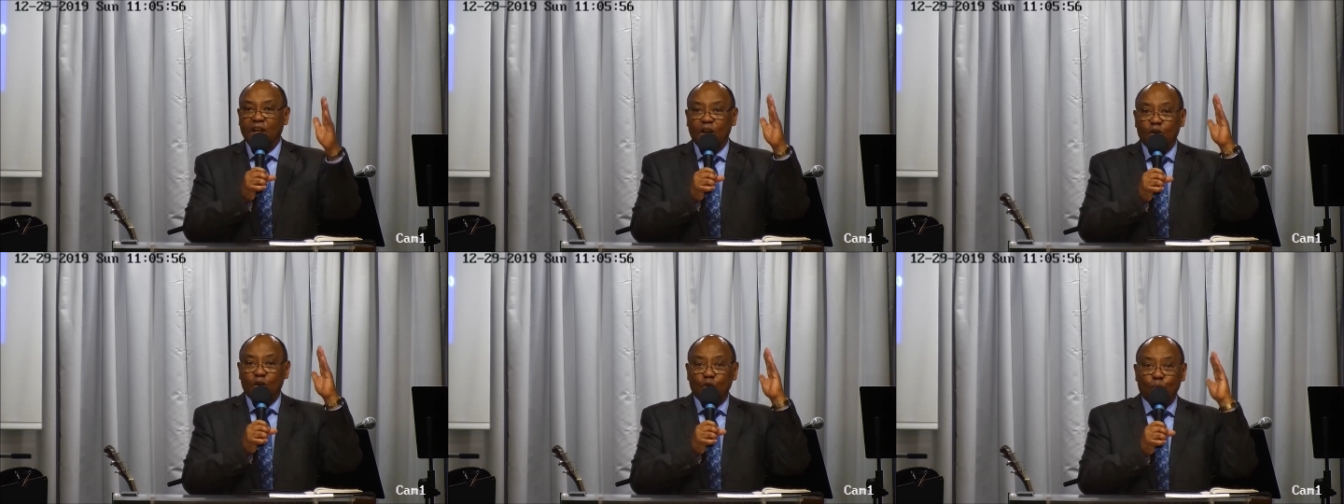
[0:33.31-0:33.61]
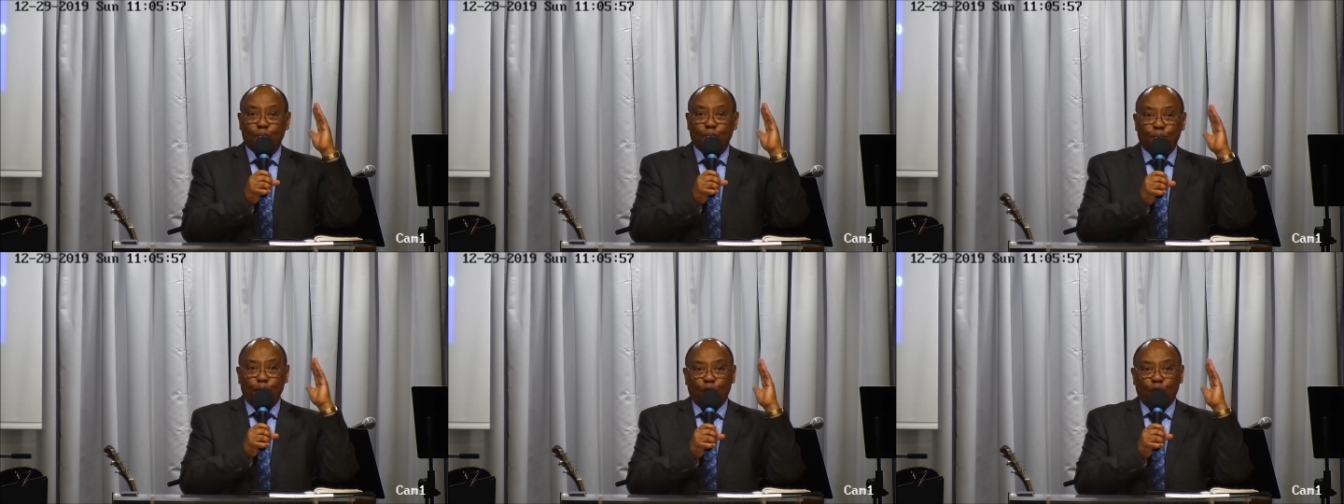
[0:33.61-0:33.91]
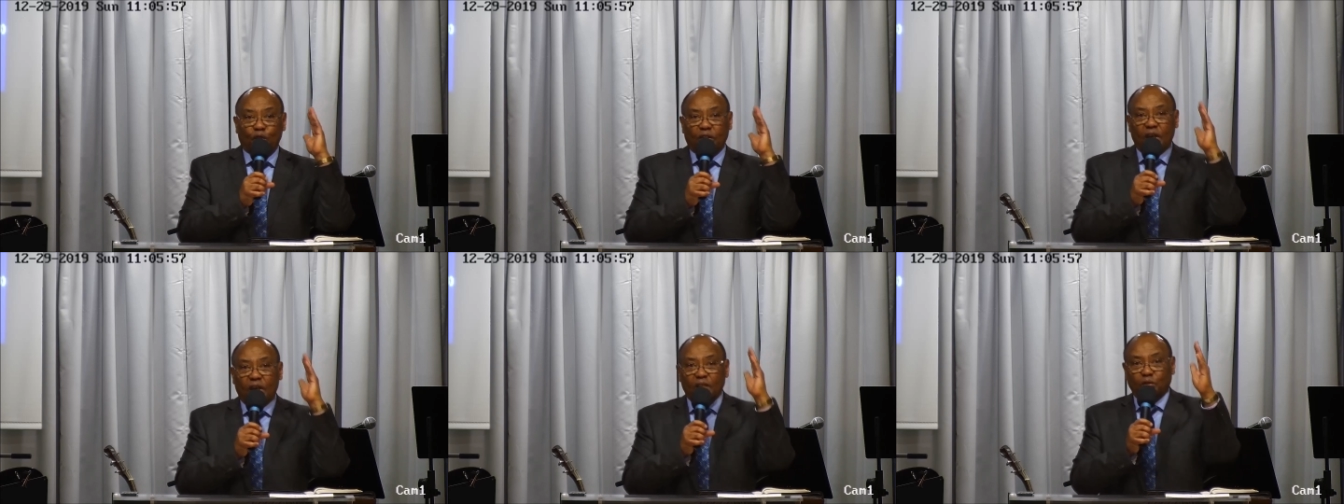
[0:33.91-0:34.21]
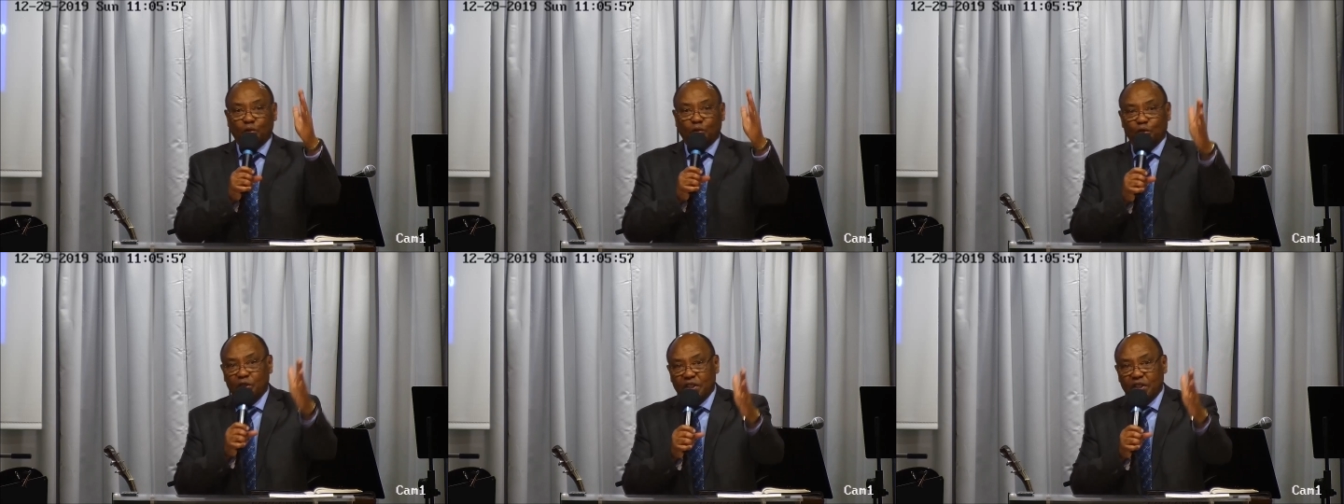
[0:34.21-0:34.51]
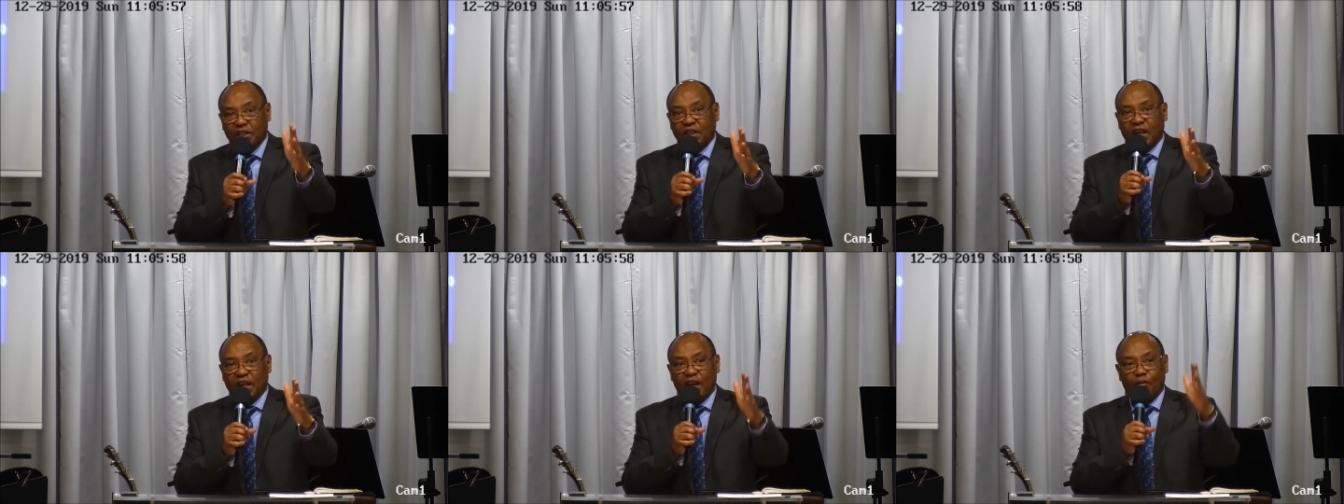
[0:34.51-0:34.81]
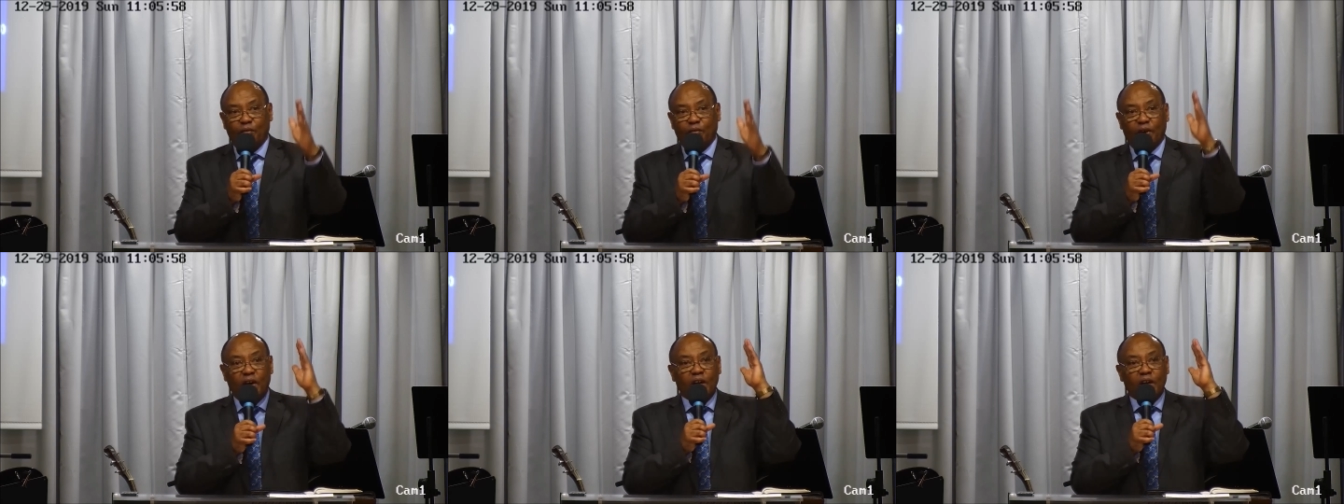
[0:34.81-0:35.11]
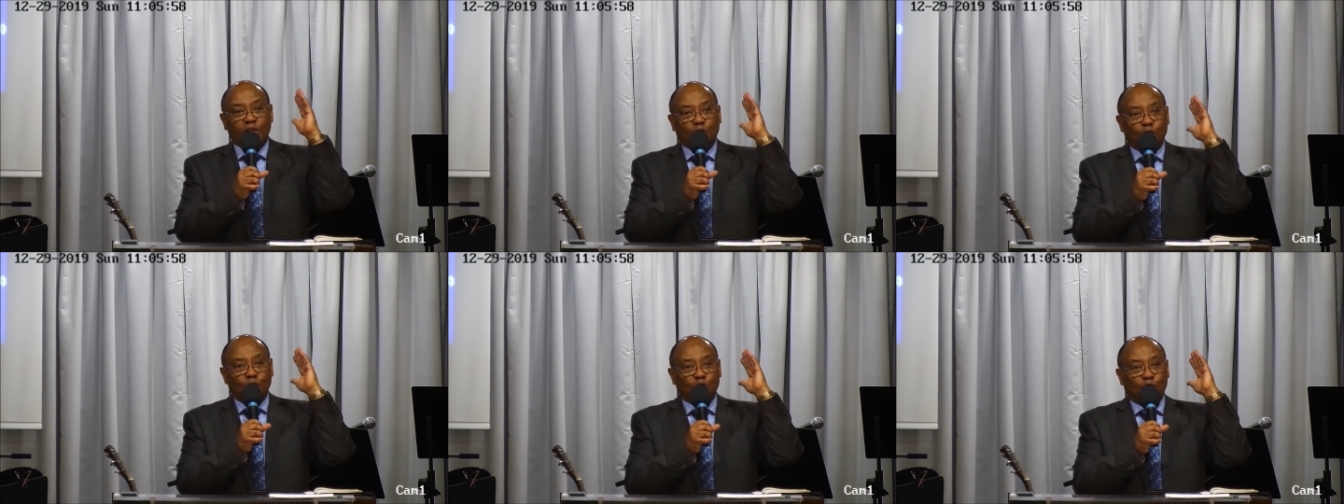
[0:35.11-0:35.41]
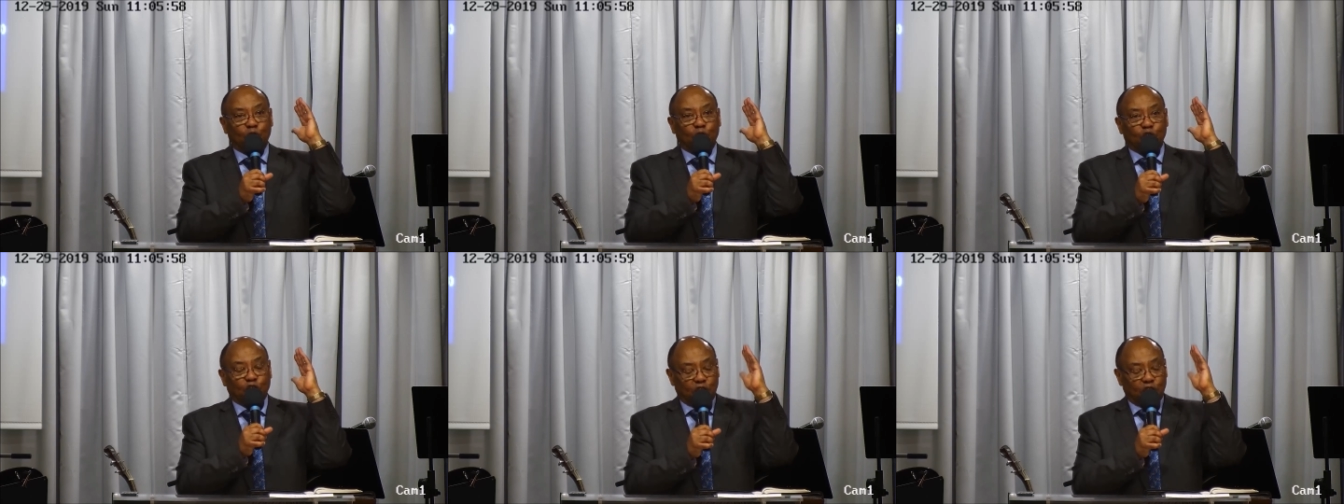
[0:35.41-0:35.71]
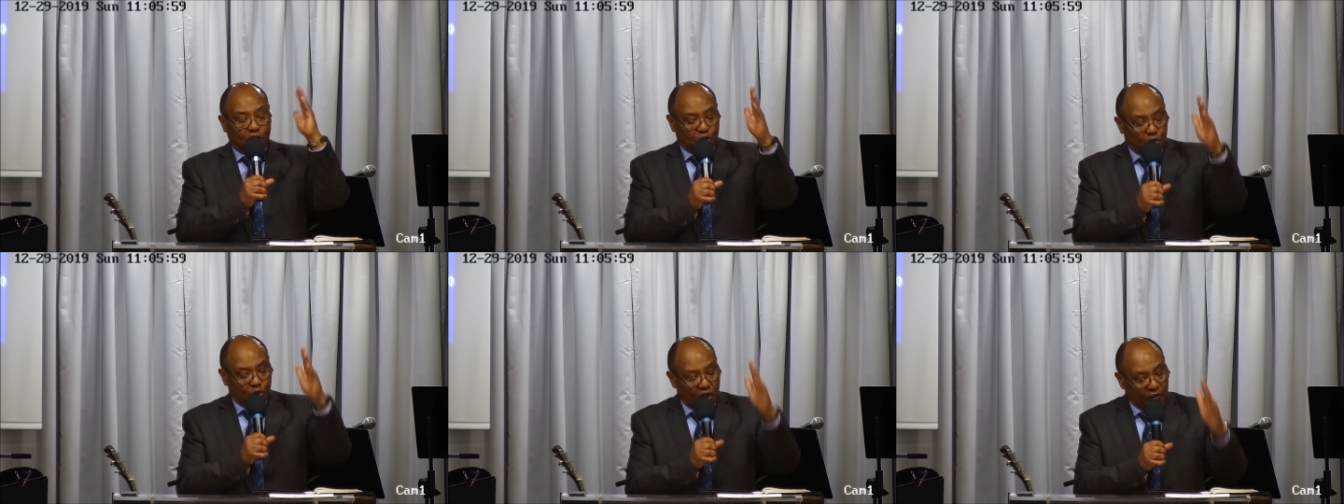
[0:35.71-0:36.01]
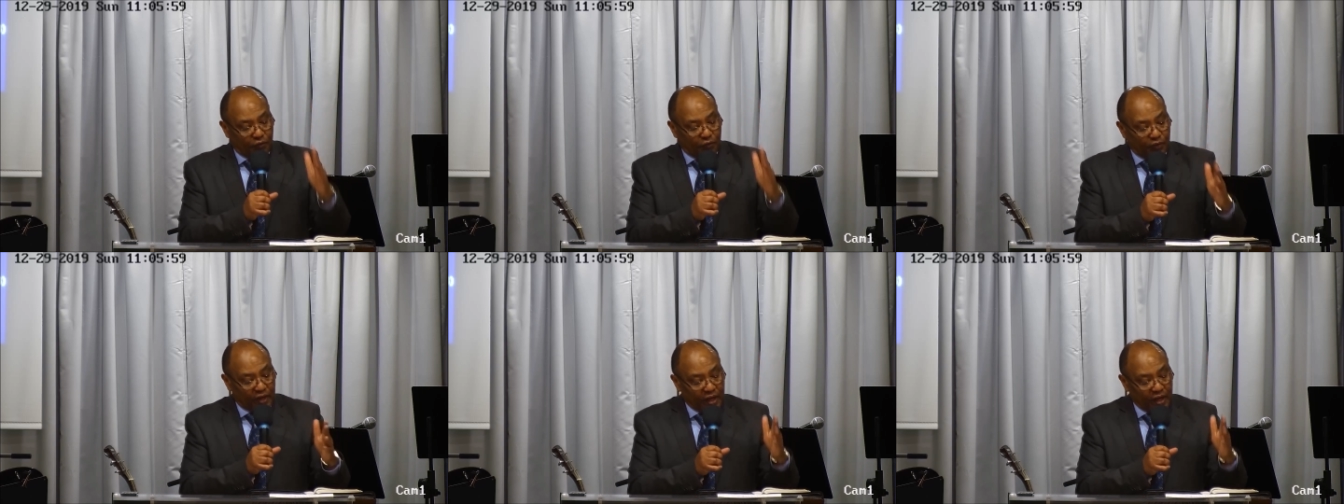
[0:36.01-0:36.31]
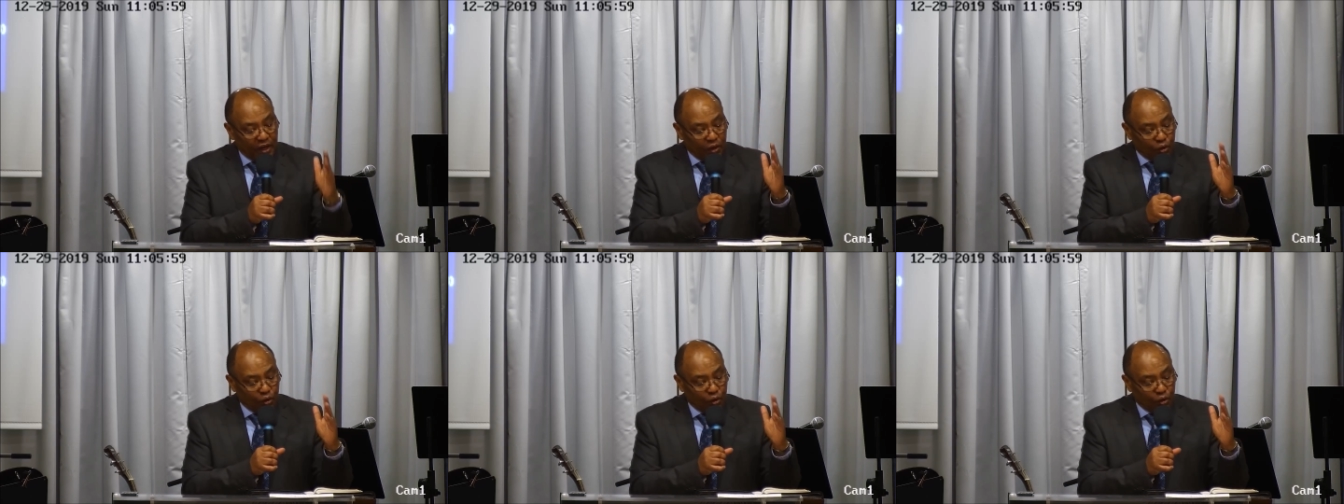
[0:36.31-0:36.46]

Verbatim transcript: Nous portons sur ce qui est en avant, sur ce que Jésus a fait.